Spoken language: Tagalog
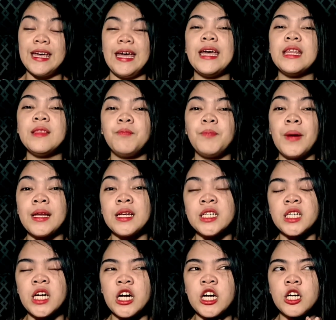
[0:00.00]
And para
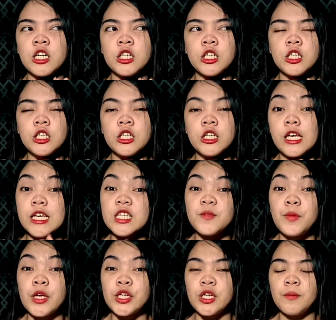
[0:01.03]
siyang
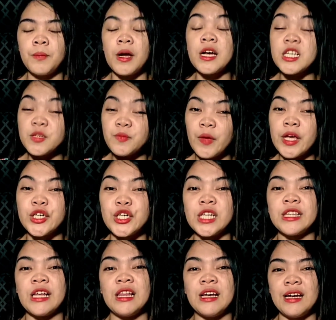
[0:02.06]
special, pang
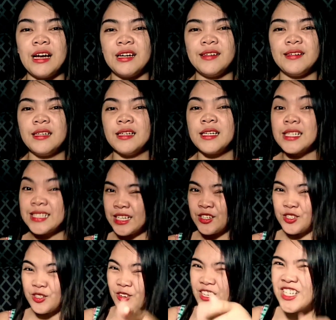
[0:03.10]
special talaga. Kasi gusto ko